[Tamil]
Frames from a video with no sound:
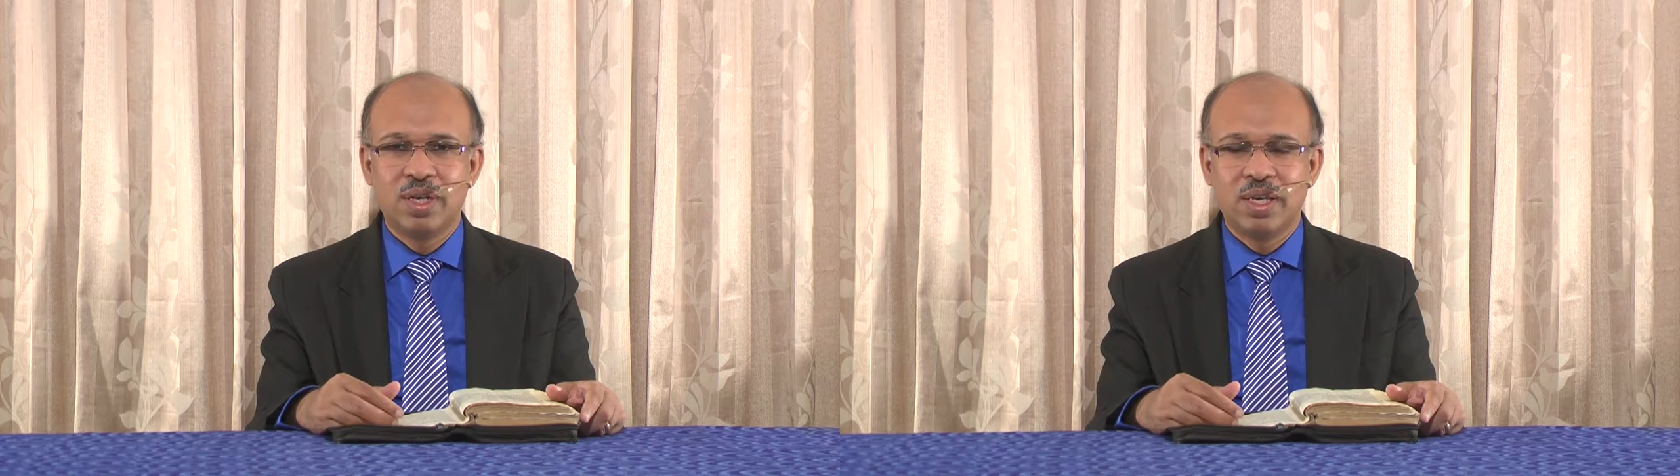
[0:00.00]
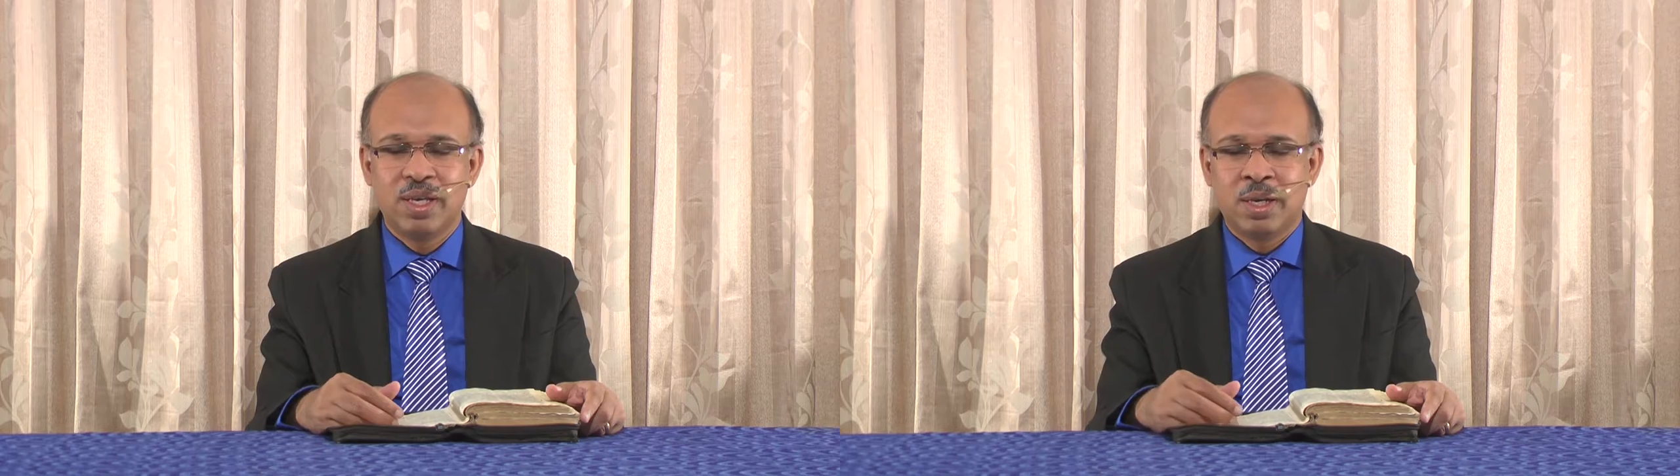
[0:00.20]

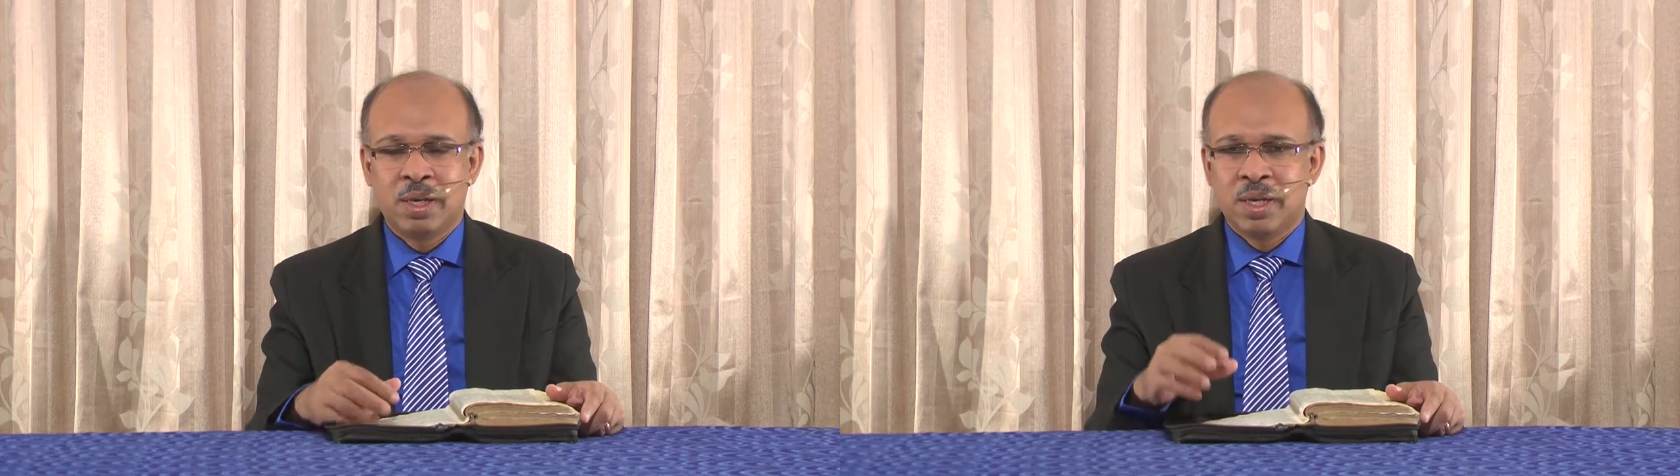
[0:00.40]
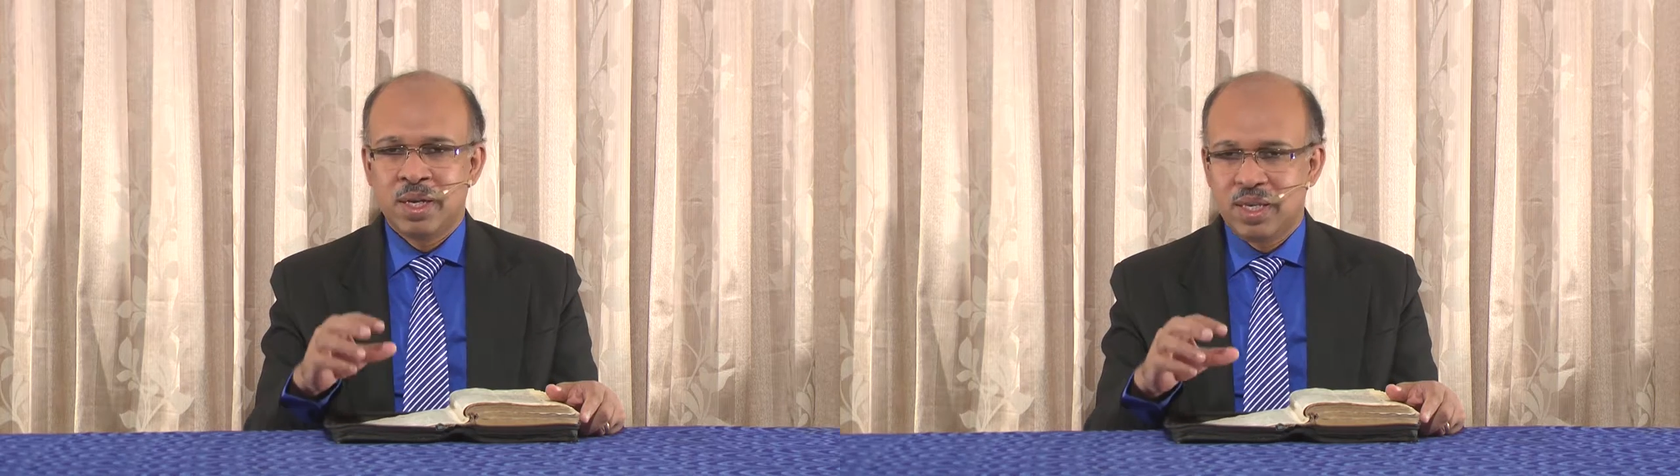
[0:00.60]
சொல்லி
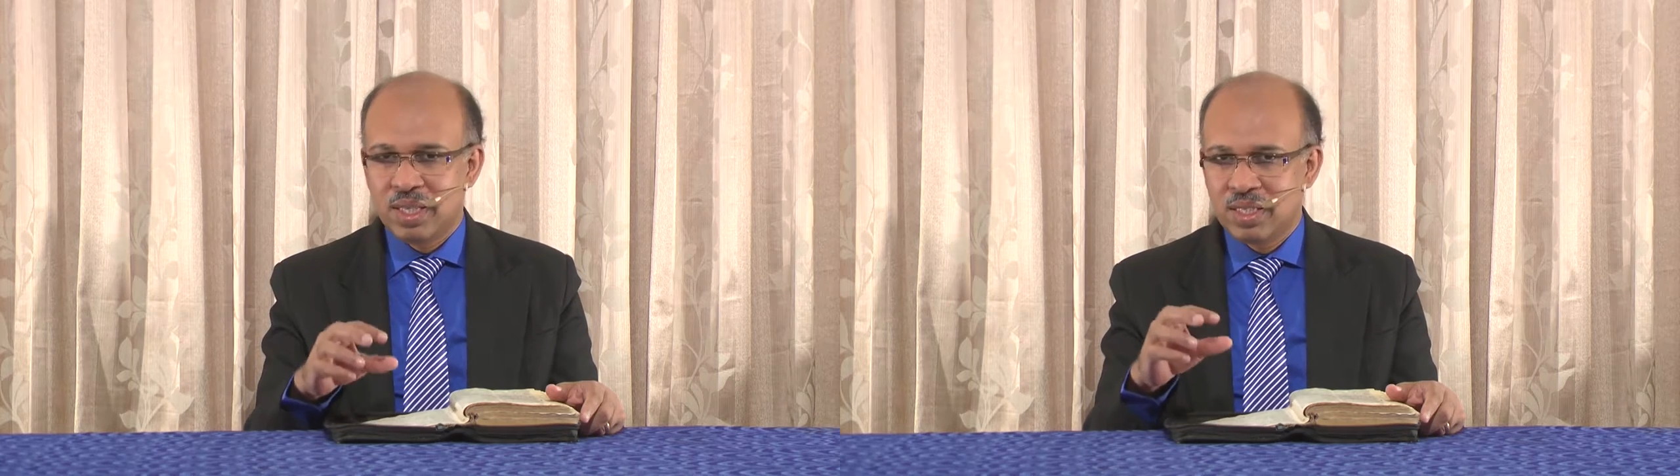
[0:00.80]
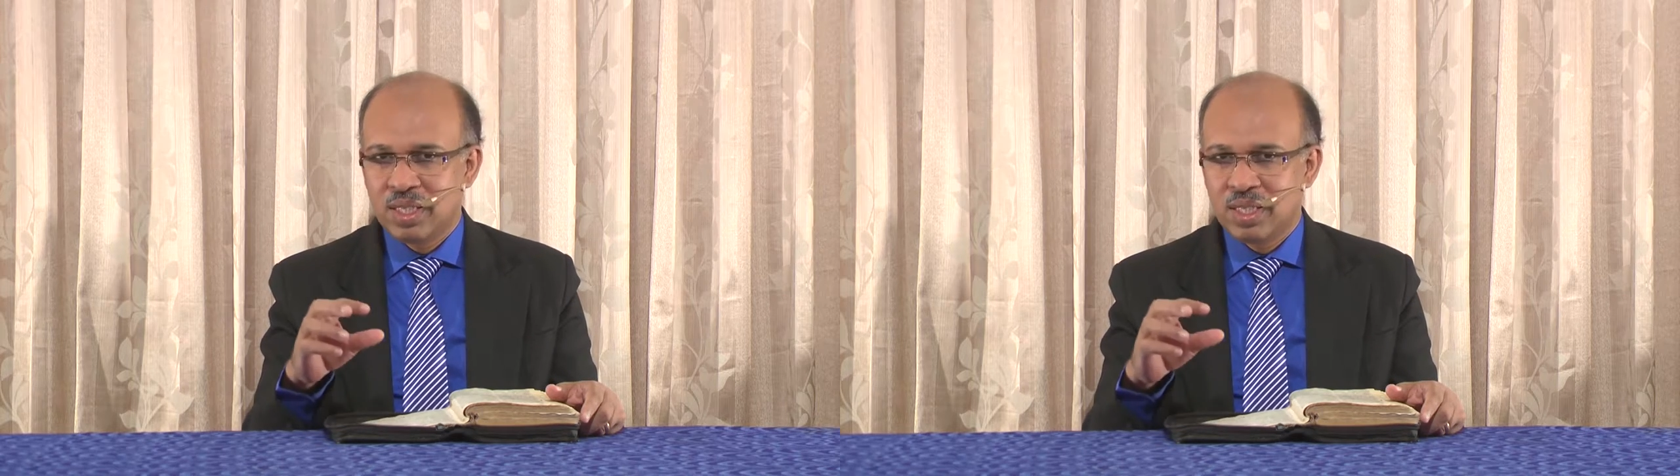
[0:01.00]
இது